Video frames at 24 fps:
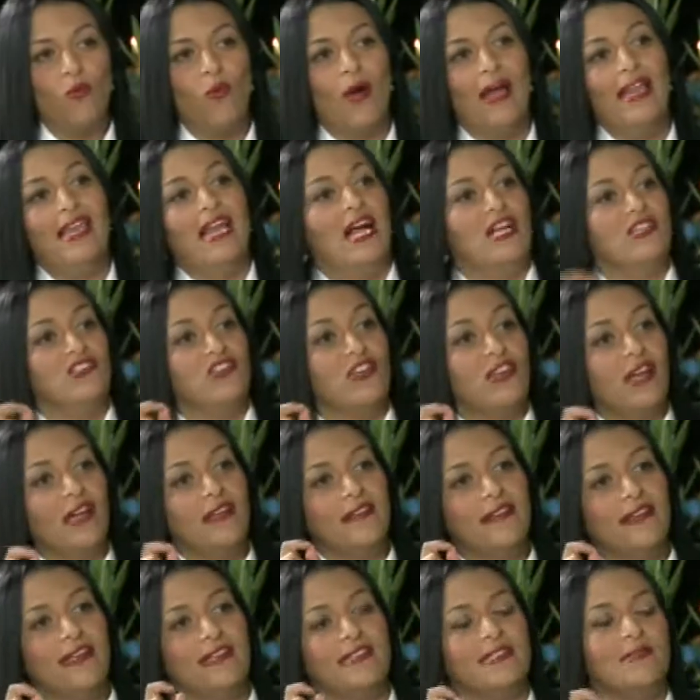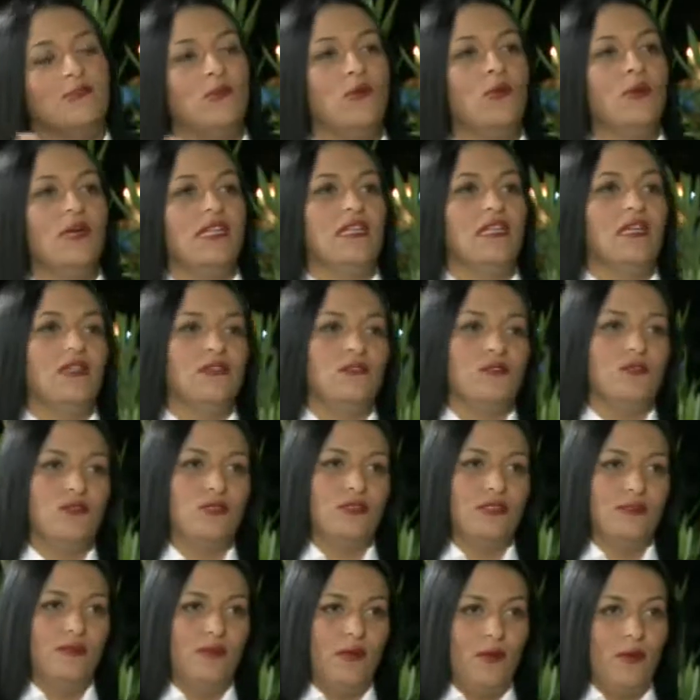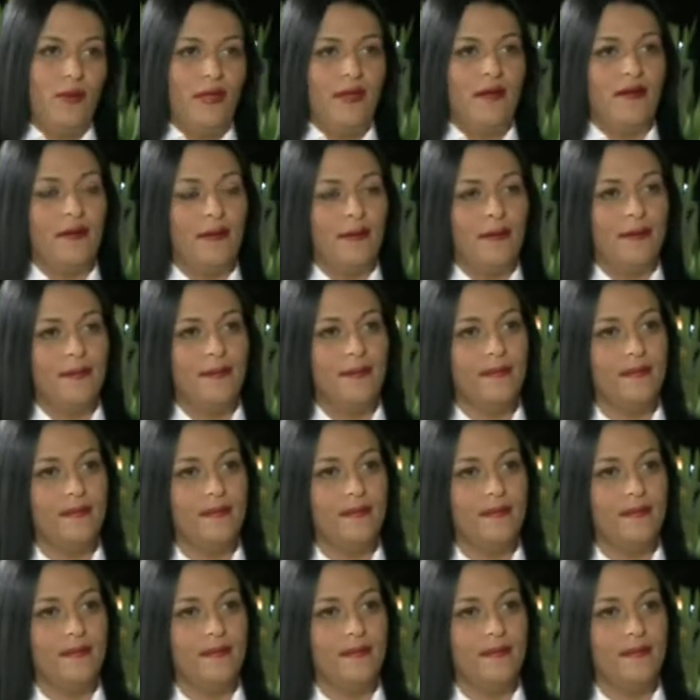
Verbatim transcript: والحشرات التي ممكن أن تصل الورق